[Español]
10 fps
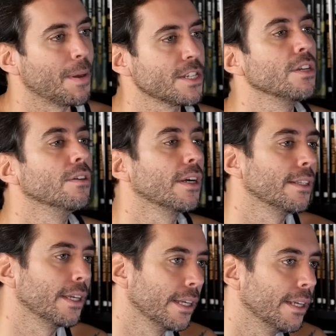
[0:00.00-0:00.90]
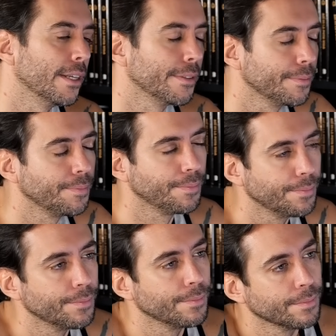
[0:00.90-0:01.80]
pasión que tienen, ¿eh? tío.
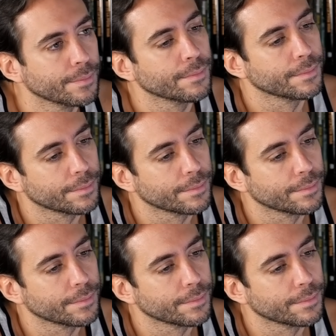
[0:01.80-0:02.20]
Empiezo